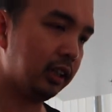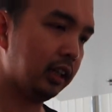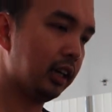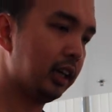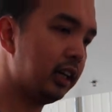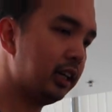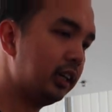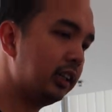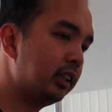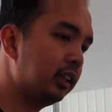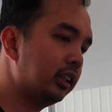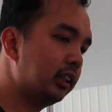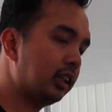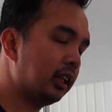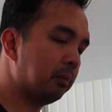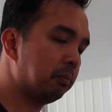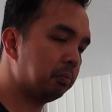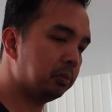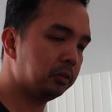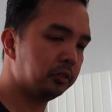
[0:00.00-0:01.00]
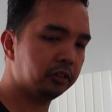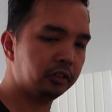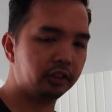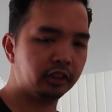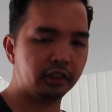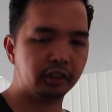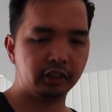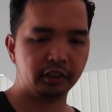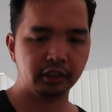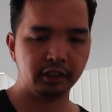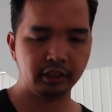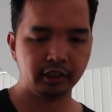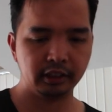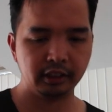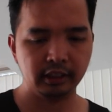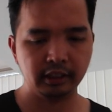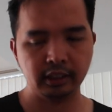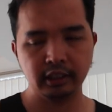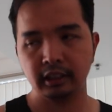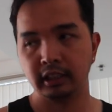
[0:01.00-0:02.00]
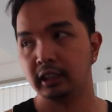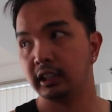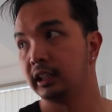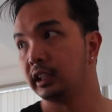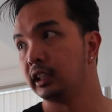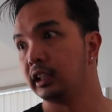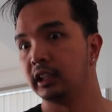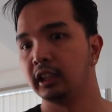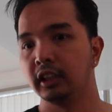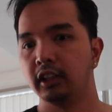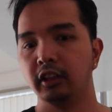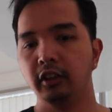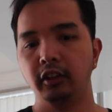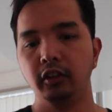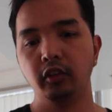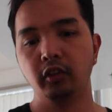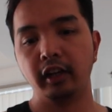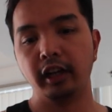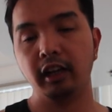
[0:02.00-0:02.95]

Ayan. Tapos, yung